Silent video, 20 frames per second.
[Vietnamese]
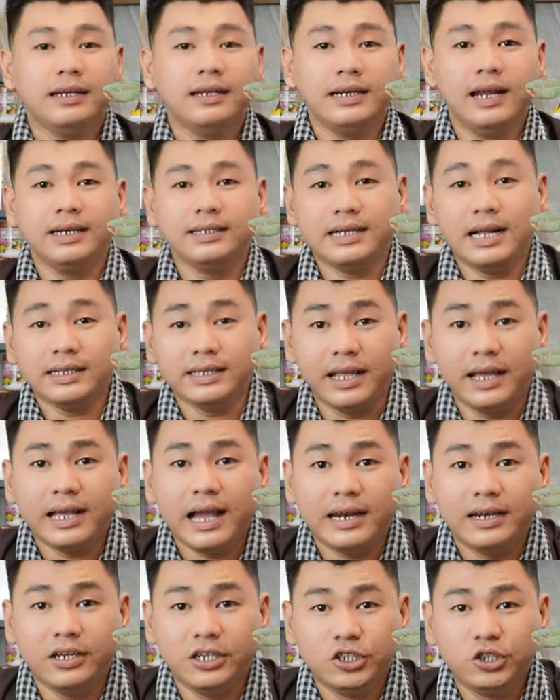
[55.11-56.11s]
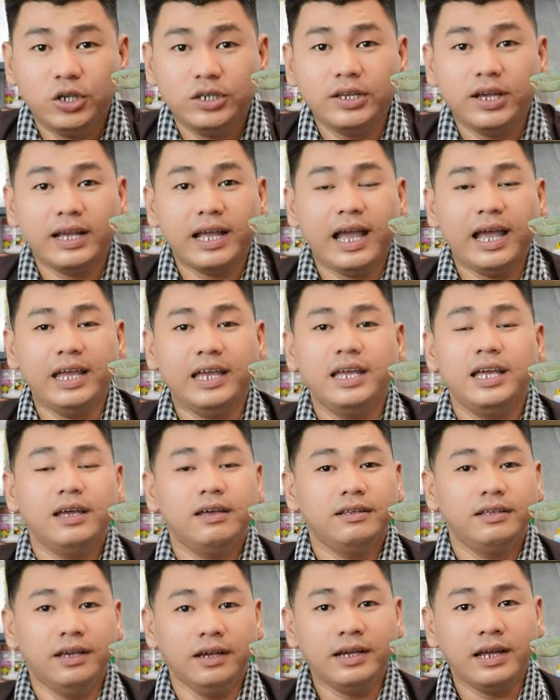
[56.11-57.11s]
nên cắt tỉa cành thường xuyên cho cây
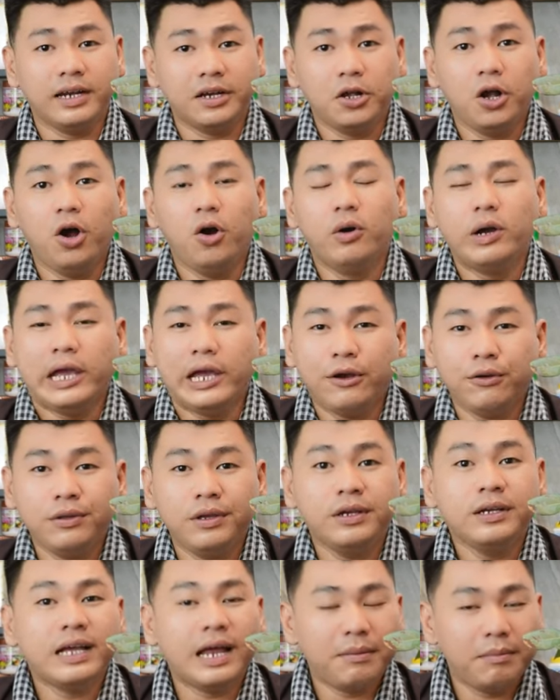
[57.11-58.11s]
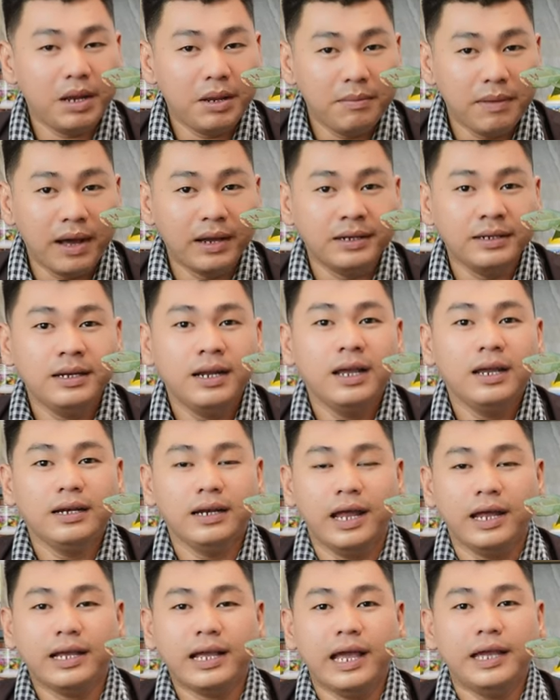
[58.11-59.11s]
những cành khô héo những cành bị bệnh
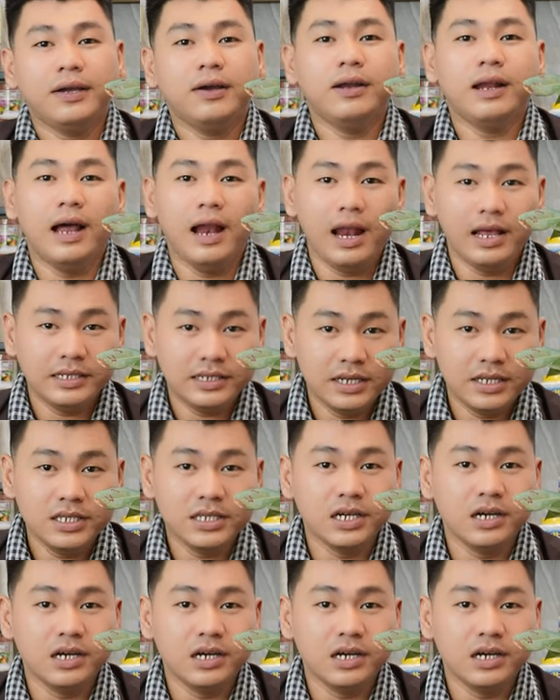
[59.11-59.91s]
để cây có thể là sinh